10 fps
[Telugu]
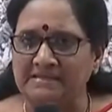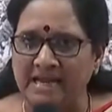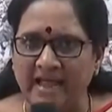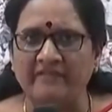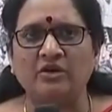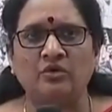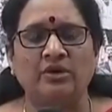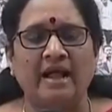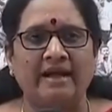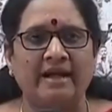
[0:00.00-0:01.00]
ప్రజలు
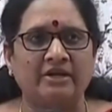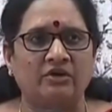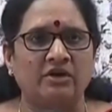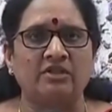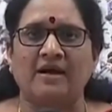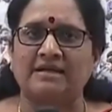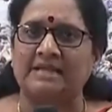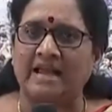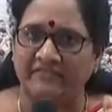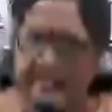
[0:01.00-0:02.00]
ఏమనుకుంటున్నారు అనేటటువంటిది
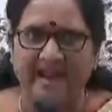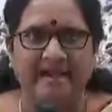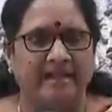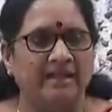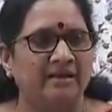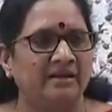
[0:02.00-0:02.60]
ఒక్కసారి వినండి